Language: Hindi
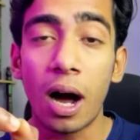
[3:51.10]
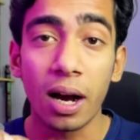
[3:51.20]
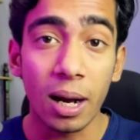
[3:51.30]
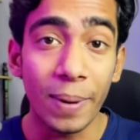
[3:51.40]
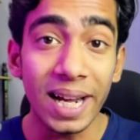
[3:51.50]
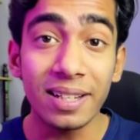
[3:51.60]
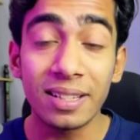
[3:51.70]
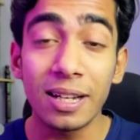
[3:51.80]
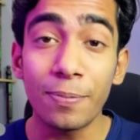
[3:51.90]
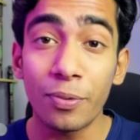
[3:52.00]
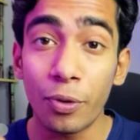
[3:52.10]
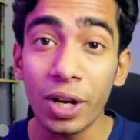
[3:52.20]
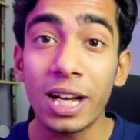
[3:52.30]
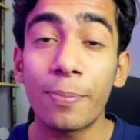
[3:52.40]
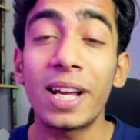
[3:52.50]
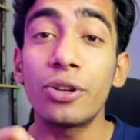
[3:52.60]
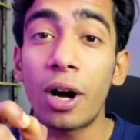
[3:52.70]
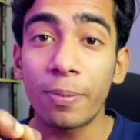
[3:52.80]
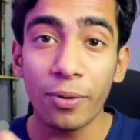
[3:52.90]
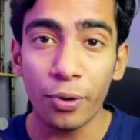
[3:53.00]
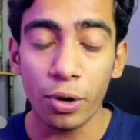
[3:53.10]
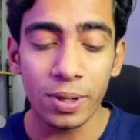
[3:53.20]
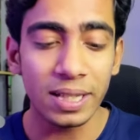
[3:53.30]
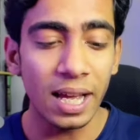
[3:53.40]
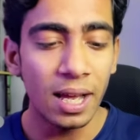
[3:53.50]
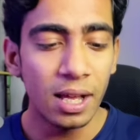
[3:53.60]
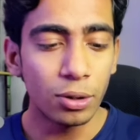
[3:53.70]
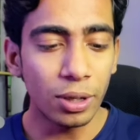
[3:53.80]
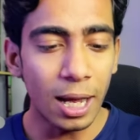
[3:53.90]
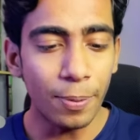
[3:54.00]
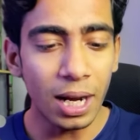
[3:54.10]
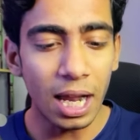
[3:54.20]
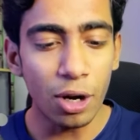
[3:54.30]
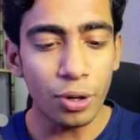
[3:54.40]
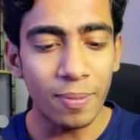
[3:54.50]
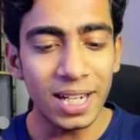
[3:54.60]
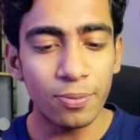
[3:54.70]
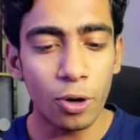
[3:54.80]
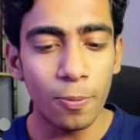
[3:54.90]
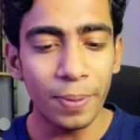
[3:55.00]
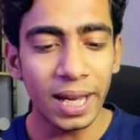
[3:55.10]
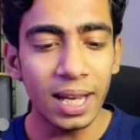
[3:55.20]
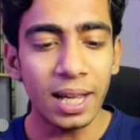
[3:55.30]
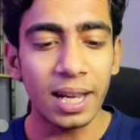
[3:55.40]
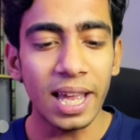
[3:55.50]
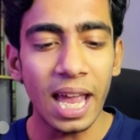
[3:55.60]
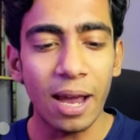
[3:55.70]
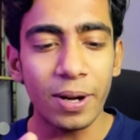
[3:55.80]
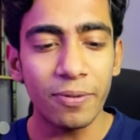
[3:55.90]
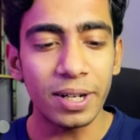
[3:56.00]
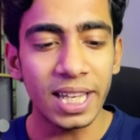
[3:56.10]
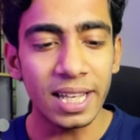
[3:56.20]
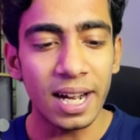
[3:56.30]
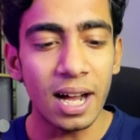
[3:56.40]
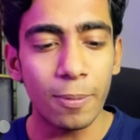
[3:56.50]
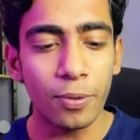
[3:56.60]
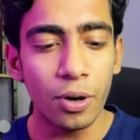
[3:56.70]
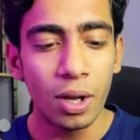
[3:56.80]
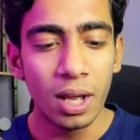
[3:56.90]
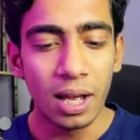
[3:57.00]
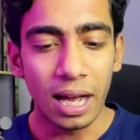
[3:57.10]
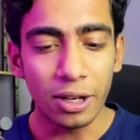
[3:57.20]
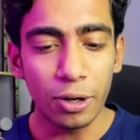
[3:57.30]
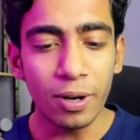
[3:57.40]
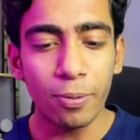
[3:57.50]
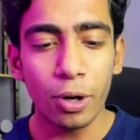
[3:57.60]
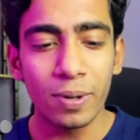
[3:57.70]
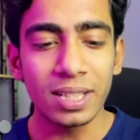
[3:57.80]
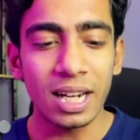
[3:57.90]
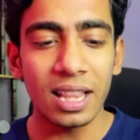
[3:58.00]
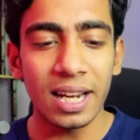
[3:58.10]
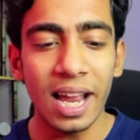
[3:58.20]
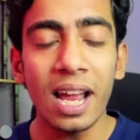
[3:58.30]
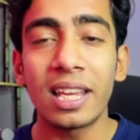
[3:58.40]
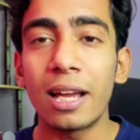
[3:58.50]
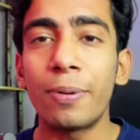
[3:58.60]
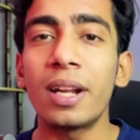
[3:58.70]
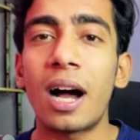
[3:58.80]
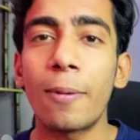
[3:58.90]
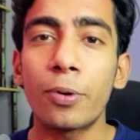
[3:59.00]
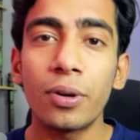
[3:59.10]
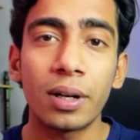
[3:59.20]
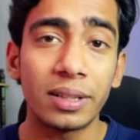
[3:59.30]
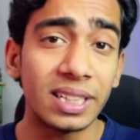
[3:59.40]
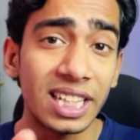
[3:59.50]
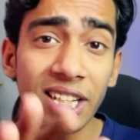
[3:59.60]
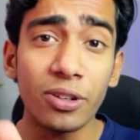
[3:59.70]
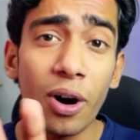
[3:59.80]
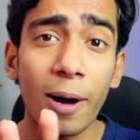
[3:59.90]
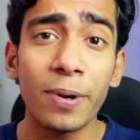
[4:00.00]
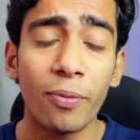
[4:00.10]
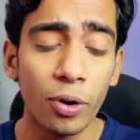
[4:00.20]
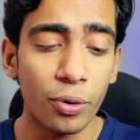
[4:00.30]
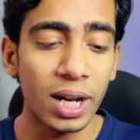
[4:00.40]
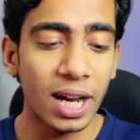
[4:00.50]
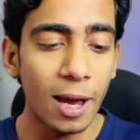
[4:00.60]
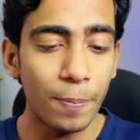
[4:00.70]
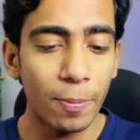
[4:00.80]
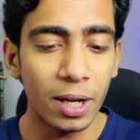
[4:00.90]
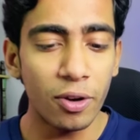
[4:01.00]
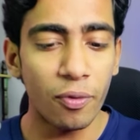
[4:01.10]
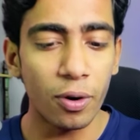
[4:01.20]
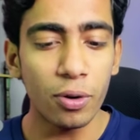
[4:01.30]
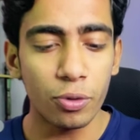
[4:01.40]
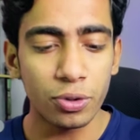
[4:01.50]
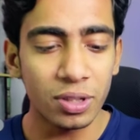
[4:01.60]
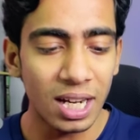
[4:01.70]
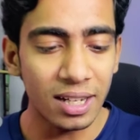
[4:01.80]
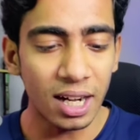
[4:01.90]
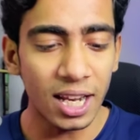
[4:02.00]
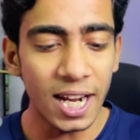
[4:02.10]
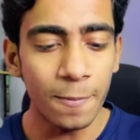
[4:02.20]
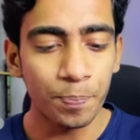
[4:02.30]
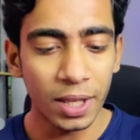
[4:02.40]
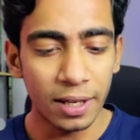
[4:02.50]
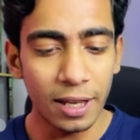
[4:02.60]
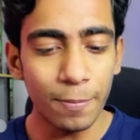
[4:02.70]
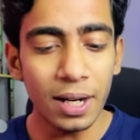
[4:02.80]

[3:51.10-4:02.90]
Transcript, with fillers: कमेंट सिर्फ वही कर पाए जो आपके फॉलोवर्स हैं तो यहाँ पर अलाउ कमेंट्स फॉर्म पे क्लिक करके एवरीवन की जगह आपको योवर uh, फॉलोवर्स कर देना है या फिर आपको जिनको आपने फॉलो कर रखा है पीपल यू फॉलो उसको सिलेक्ट कर लेना है या फिर